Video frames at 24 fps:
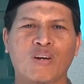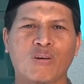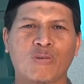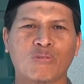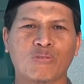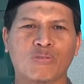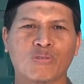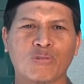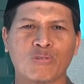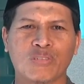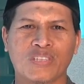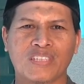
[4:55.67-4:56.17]

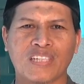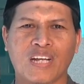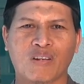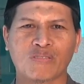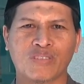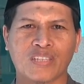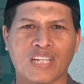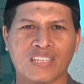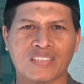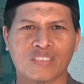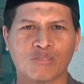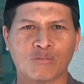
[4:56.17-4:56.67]
khususnya
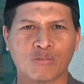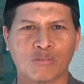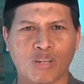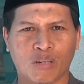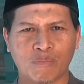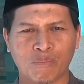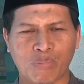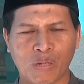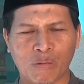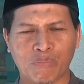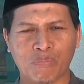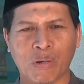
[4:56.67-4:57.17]
Ustaz Sultan
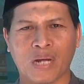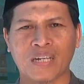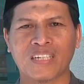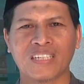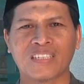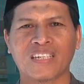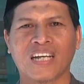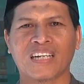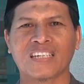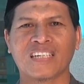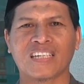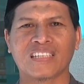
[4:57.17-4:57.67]
pribadi
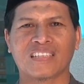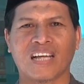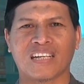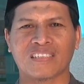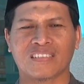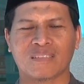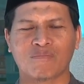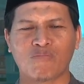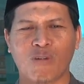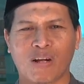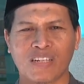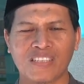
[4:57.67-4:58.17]
dan kita
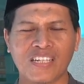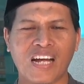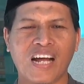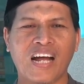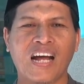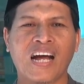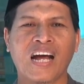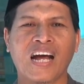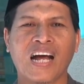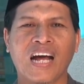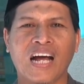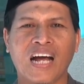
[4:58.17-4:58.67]
semuanya.
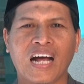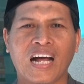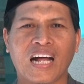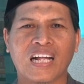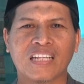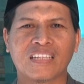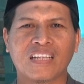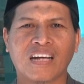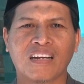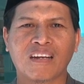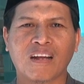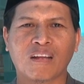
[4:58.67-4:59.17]

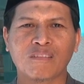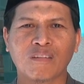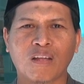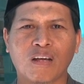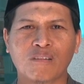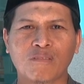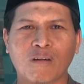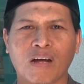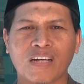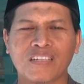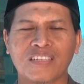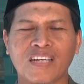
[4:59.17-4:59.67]

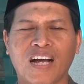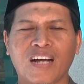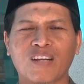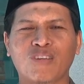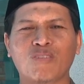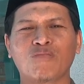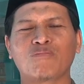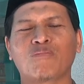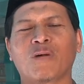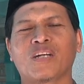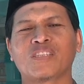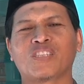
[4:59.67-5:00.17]
Hadanallahu wa
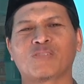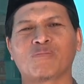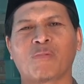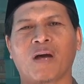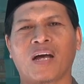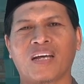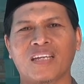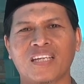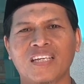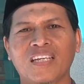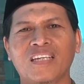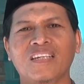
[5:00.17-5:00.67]
iyyakum
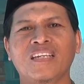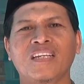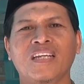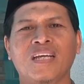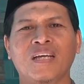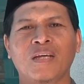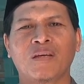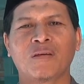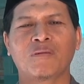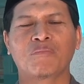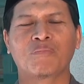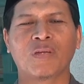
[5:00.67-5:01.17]
majmain
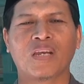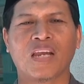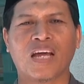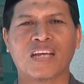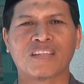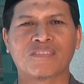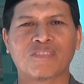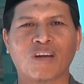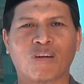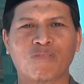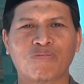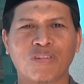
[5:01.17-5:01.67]
Bila
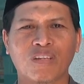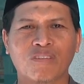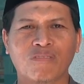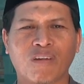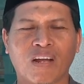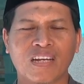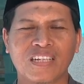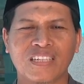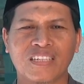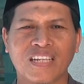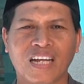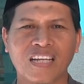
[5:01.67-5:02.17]
taufik
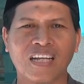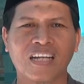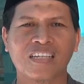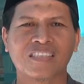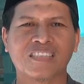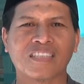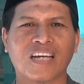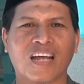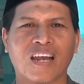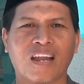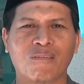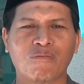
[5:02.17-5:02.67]
wal hidayah.
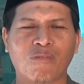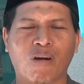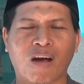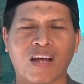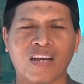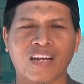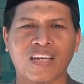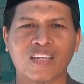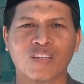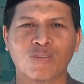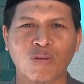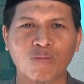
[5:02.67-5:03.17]

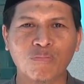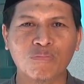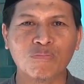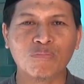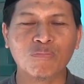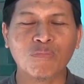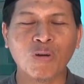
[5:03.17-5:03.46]
Assalamualaikum